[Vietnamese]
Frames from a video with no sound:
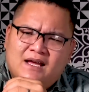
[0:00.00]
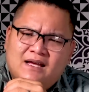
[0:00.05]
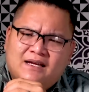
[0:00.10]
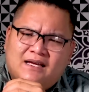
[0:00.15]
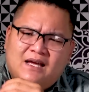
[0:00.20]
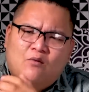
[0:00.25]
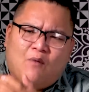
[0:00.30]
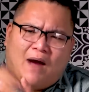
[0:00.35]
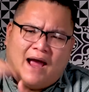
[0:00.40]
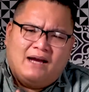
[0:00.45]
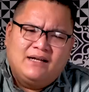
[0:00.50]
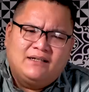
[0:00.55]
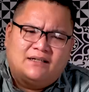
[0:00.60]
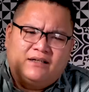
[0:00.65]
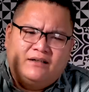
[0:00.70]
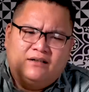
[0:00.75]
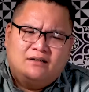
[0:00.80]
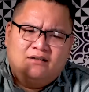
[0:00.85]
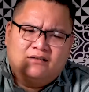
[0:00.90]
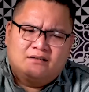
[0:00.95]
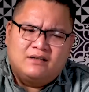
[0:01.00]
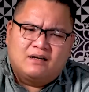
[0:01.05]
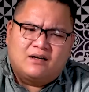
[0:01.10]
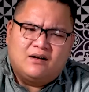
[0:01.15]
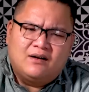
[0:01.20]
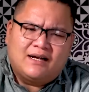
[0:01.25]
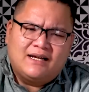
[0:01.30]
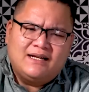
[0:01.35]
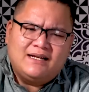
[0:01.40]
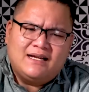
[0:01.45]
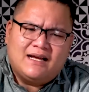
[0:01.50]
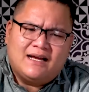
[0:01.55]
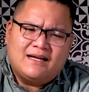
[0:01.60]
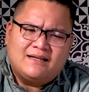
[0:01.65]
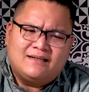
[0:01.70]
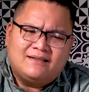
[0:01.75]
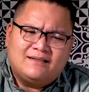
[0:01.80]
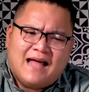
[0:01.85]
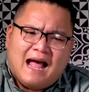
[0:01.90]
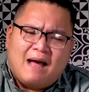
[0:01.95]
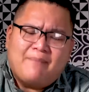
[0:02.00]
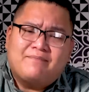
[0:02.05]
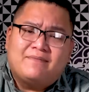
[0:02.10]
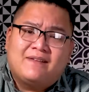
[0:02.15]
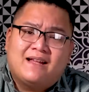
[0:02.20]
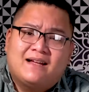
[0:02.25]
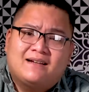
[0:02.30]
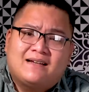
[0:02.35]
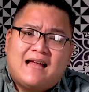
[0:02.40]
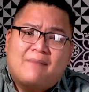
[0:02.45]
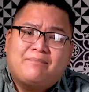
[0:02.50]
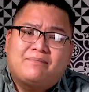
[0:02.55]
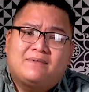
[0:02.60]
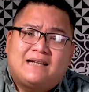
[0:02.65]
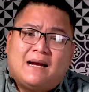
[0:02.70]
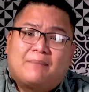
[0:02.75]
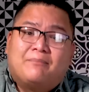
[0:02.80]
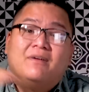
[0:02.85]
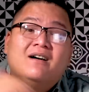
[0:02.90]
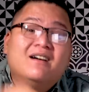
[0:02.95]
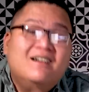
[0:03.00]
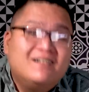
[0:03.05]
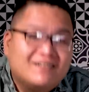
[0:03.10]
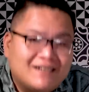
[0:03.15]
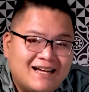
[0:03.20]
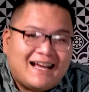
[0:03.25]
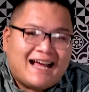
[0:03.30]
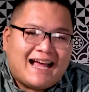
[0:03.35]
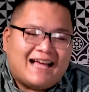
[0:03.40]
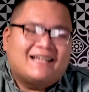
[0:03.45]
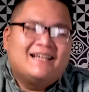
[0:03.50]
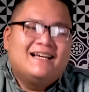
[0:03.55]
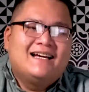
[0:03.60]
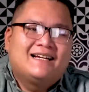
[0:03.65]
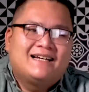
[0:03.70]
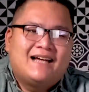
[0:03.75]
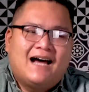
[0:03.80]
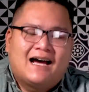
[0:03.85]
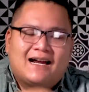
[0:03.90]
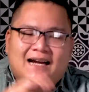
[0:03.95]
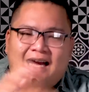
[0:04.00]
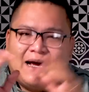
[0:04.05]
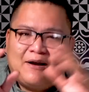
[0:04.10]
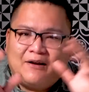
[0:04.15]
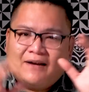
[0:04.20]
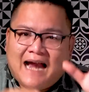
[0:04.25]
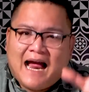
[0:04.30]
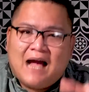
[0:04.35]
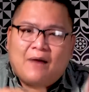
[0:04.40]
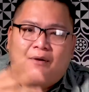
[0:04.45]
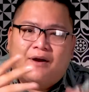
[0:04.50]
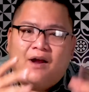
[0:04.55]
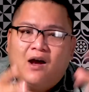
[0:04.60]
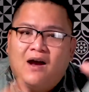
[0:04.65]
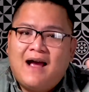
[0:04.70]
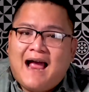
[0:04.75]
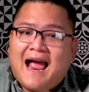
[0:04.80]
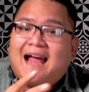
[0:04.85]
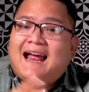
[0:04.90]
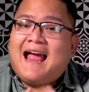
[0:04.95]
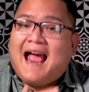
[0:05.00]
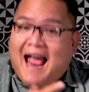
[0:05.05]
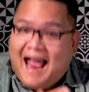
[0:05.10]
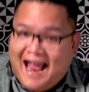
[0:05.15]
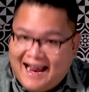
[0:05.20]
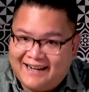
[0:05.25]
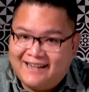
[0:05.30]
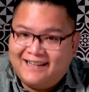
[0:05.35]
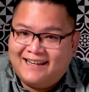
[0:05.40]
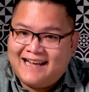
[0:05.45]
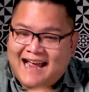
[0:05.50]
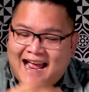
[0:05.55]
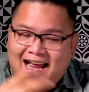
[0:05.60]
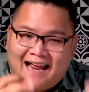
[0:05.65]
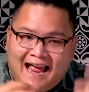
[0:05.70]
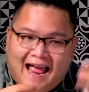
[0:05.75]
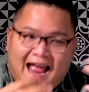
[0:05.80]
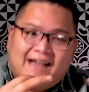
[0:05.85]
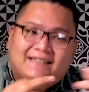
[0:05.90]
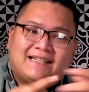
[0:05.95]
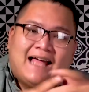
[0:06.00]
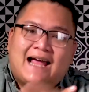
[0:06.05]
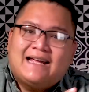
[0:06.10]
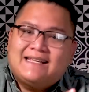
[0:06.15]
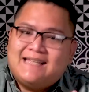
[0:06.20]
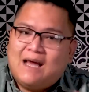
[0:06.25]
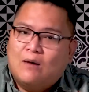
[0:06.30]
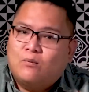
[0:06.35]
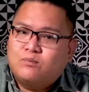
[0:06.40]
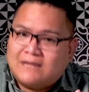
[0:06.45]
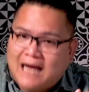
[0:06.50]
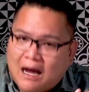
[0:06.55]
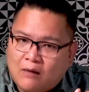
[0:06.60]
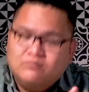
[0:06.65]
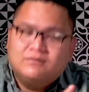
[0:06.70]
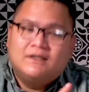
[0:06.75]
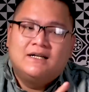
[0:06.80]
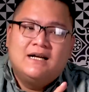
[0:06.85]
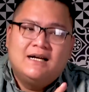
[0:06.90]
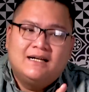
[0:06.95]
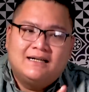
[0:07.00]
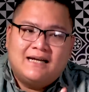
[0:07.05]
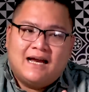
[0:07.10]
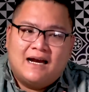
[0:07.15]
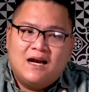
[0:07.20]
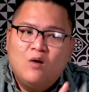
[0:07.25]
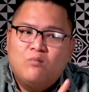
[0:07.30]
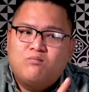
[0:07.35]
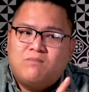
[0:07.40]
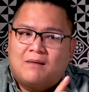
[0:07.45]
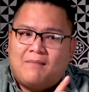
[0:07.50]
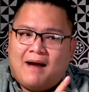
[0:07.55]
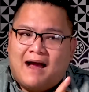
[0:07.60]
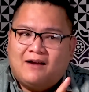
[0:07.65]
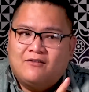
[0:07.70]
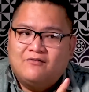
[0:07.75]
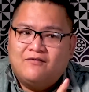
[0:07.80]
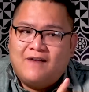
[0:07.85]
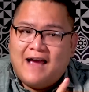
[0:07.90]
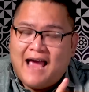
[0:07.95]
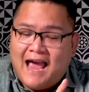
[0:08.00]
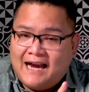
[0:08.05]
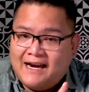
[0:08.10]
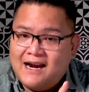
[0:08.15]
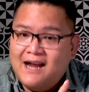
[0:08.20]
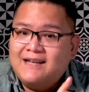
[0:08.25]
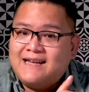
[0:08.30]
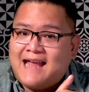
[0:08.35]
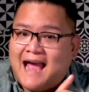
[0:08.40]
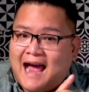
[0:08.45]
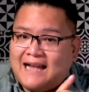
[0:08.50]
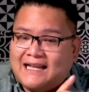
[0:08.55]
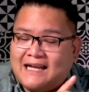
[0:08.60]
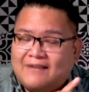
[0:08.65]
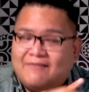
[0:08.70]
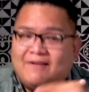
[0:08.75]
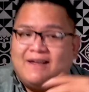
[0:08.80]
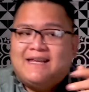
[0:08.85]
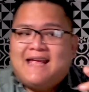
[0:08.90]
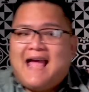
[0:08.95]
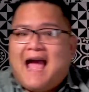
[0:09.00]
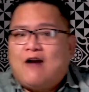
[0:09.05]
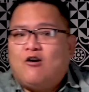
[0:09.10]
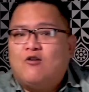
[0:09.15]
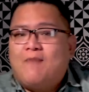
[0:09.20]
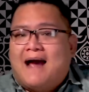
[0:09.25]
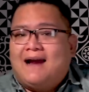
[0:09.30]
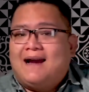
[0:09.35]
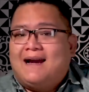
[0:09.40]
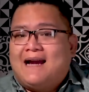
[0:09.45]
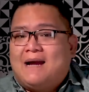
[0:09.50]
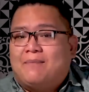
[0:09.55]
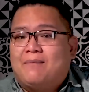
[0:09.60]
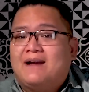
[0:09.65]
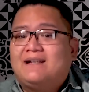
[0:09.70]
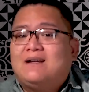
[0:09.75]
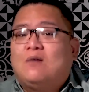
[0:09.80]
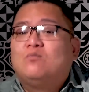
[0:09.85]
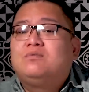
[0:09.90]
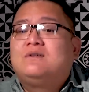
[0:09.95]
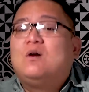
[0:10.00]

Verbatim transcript: cái quảng trường nó có cái ờ, tháp tháp trầm hương đó ha đó ra ra ngoài đó ăn hàng nữa ăn hàng tán dốc xong là lúc mà bạn về đến nhà tại vì nhà của bạn là nằm ở trong